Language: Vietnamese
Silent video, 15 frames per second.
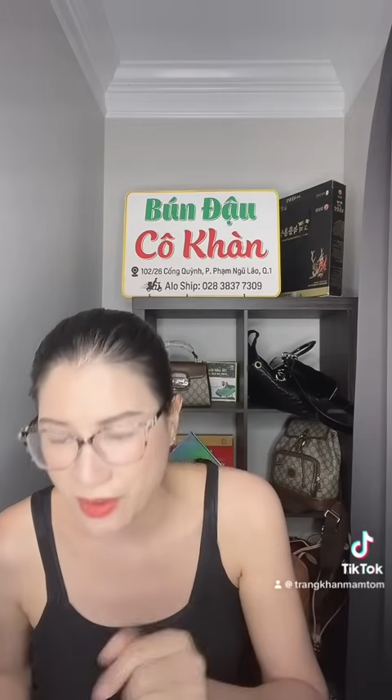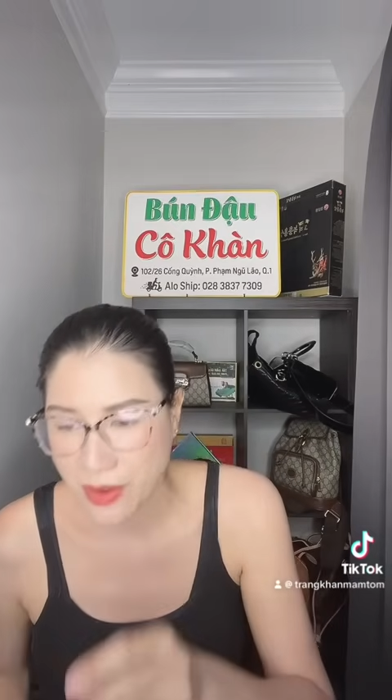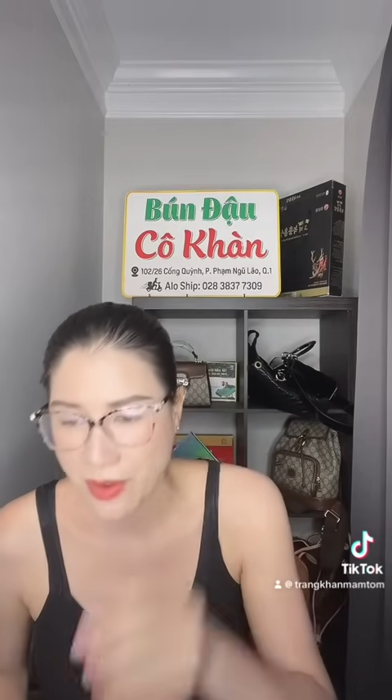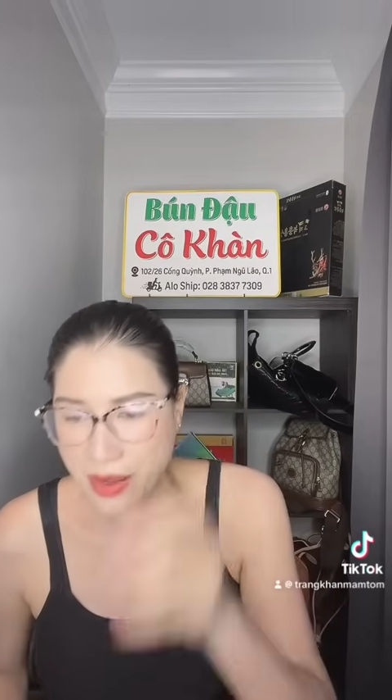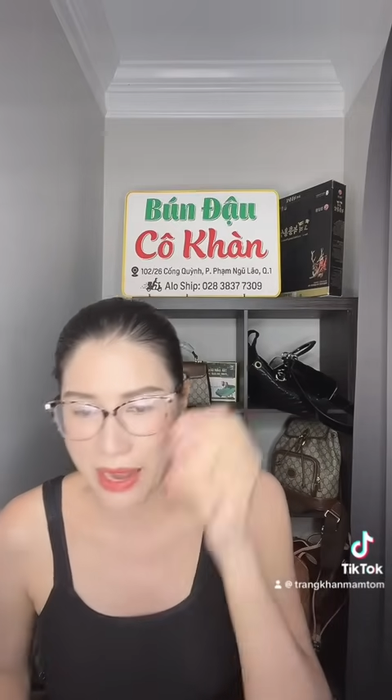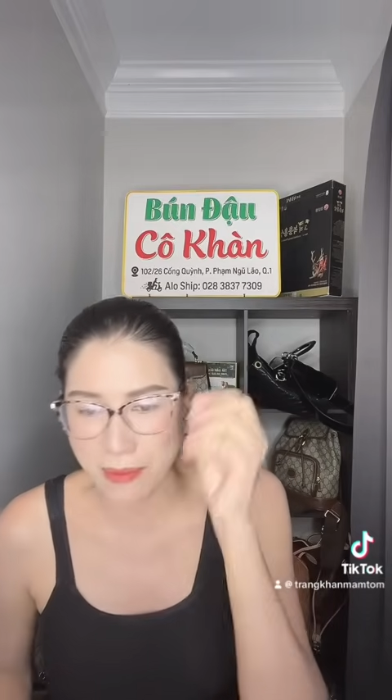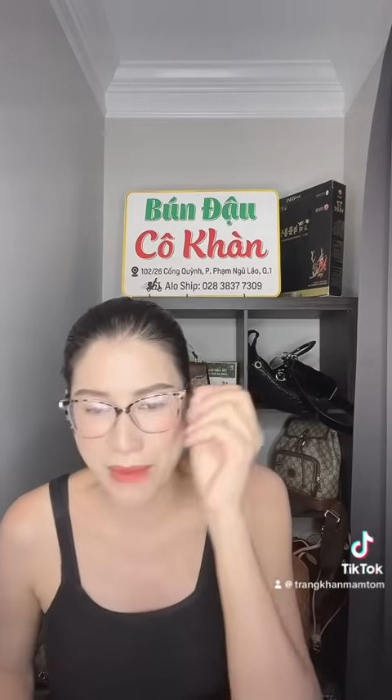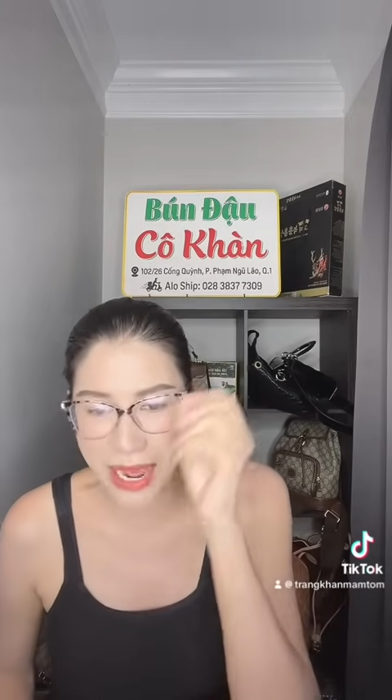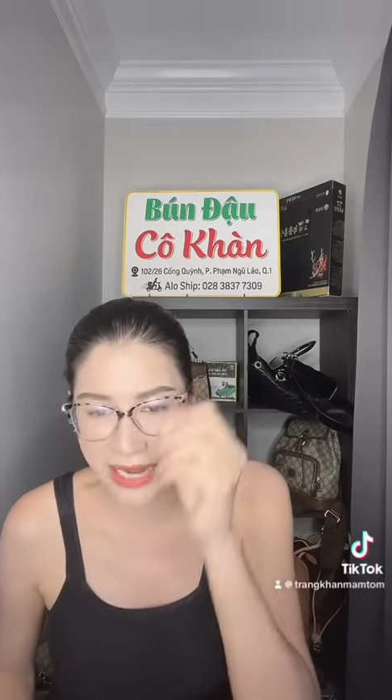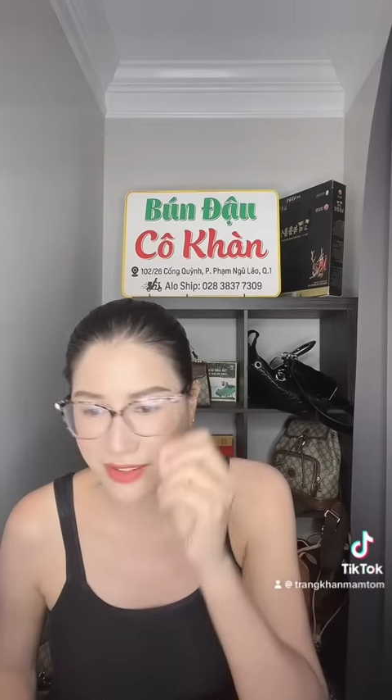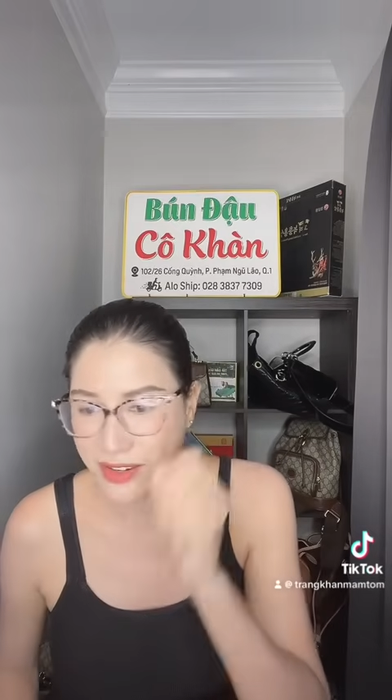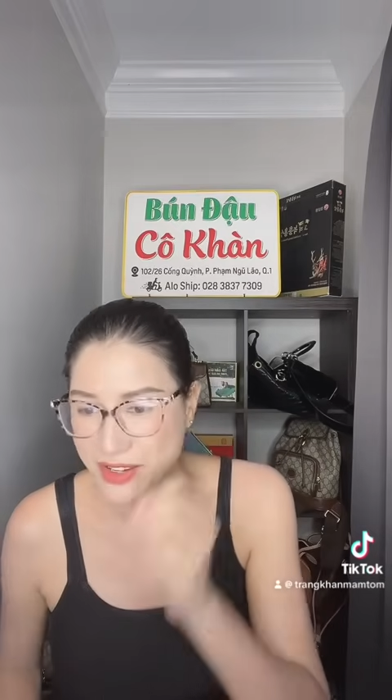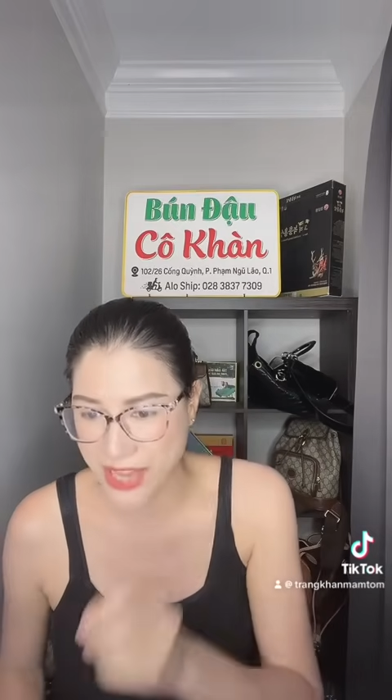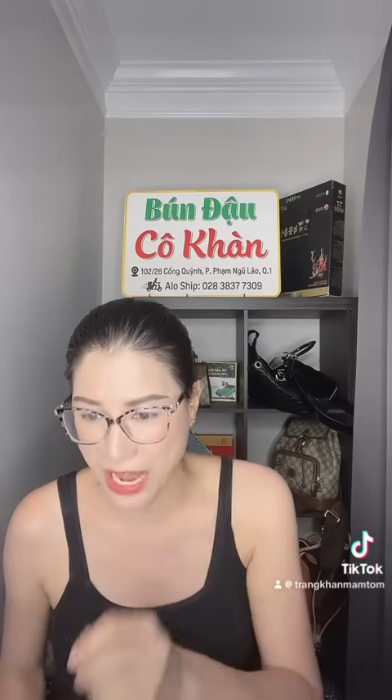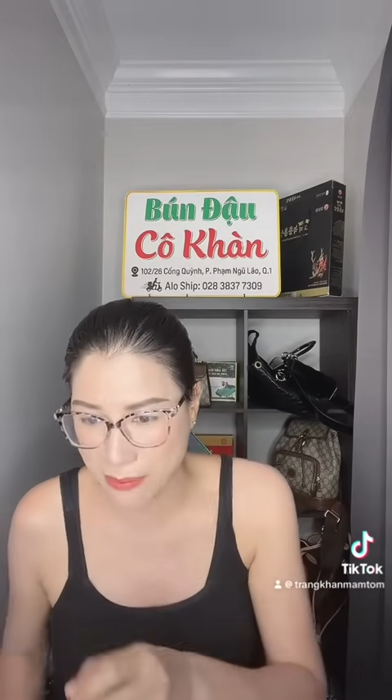là bạn
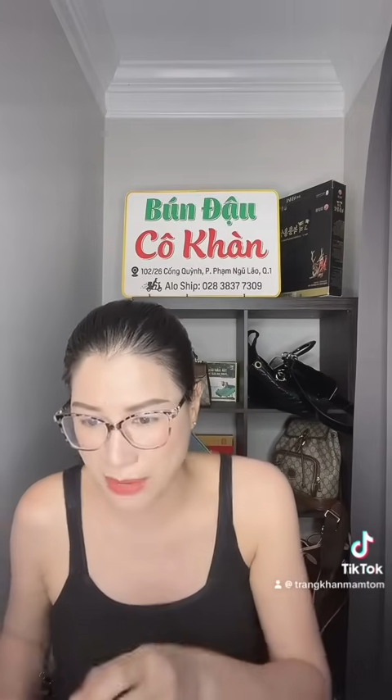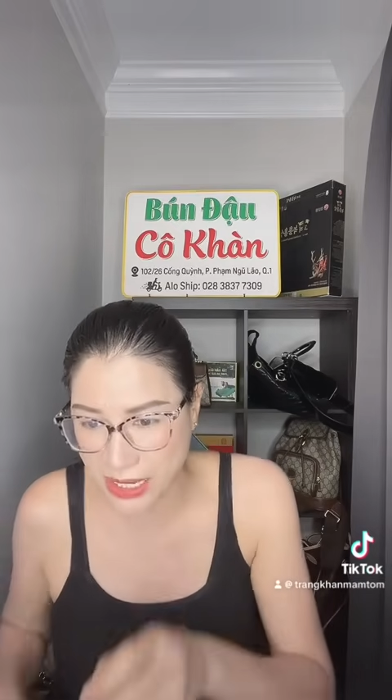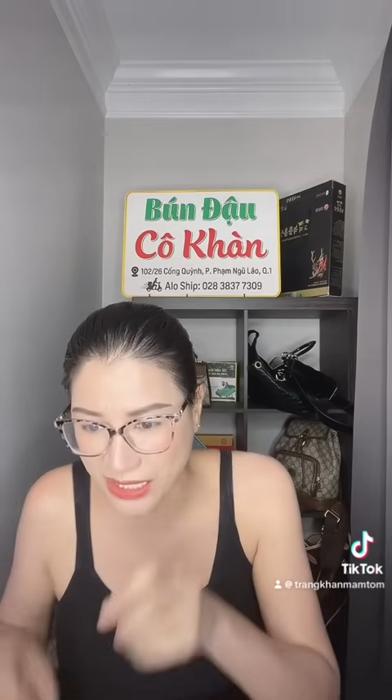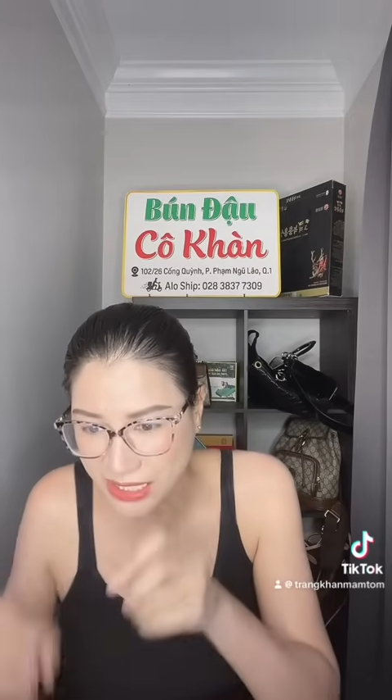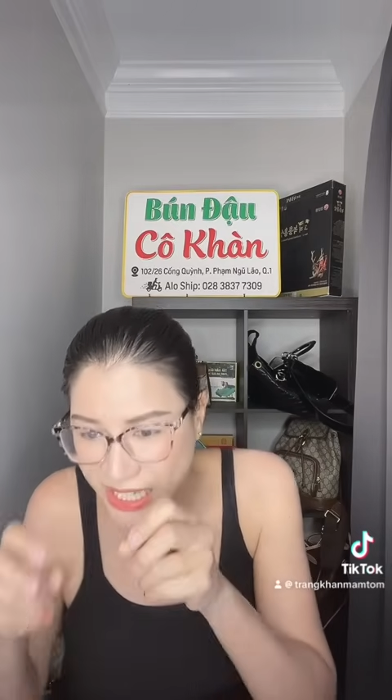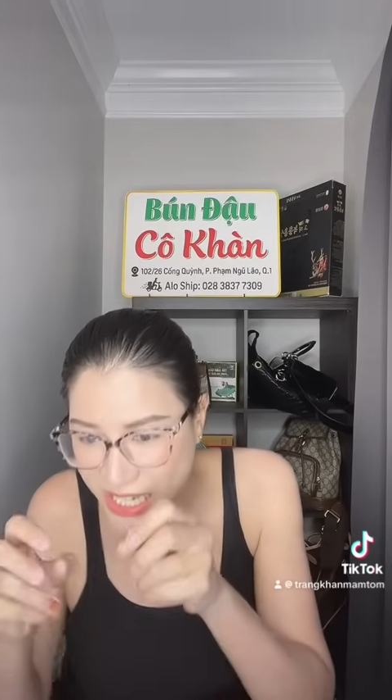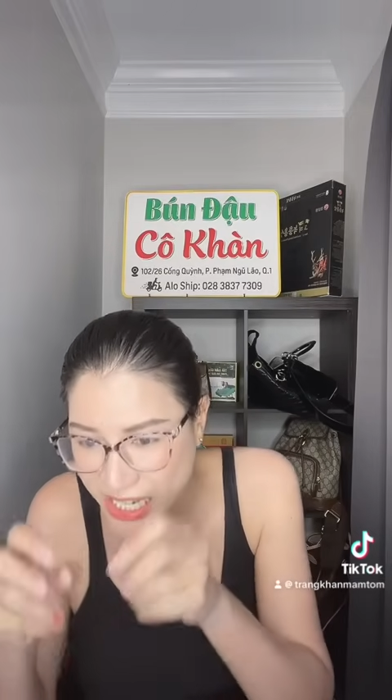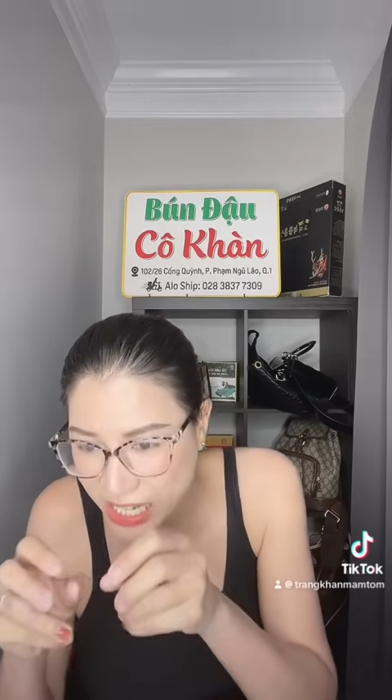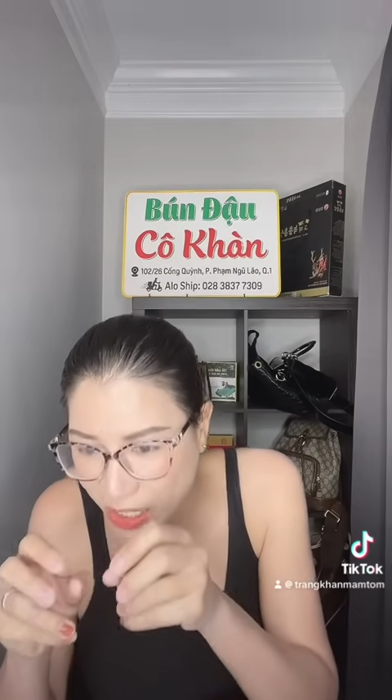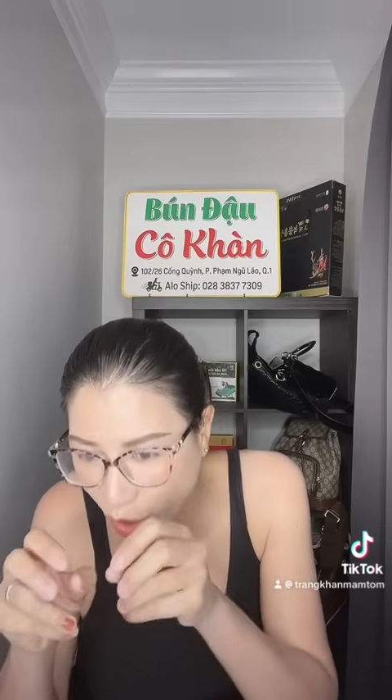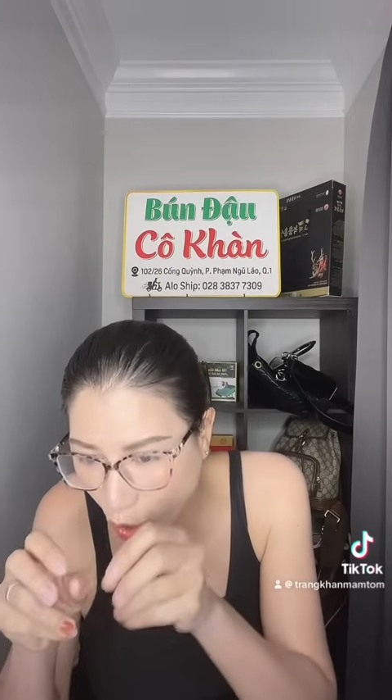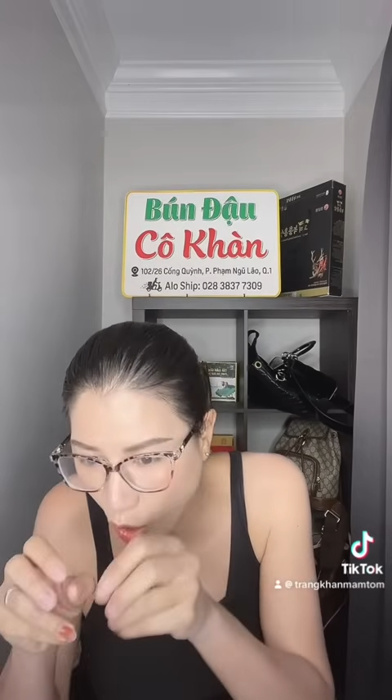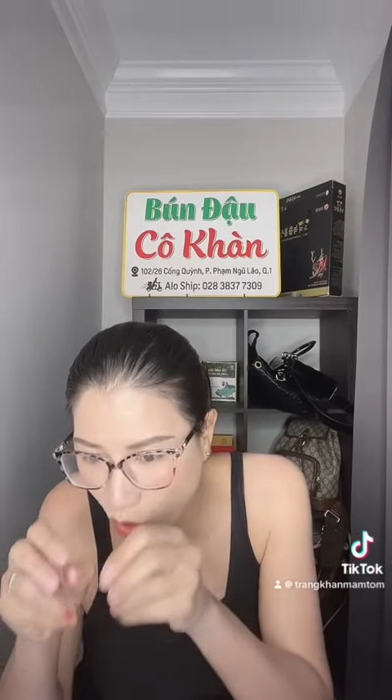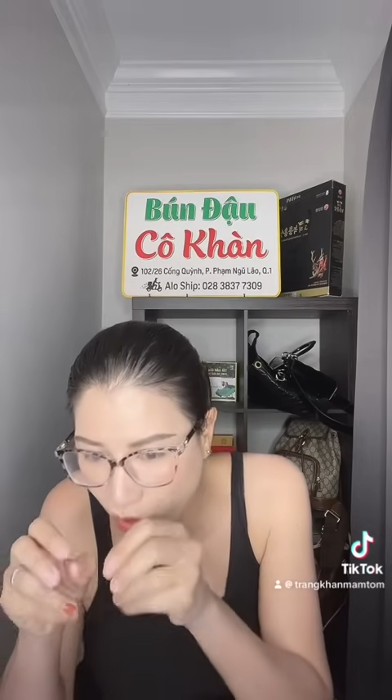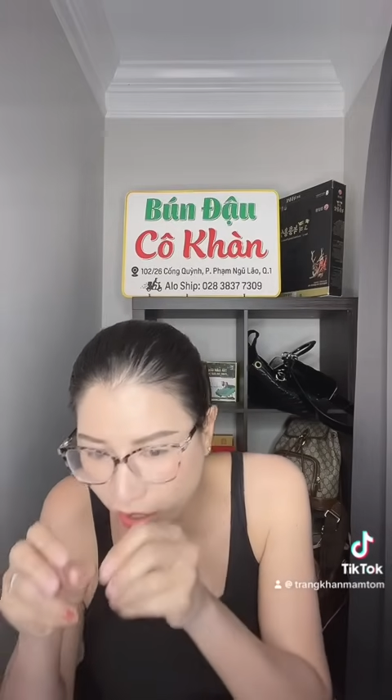ở nhà bạn kỳ cọ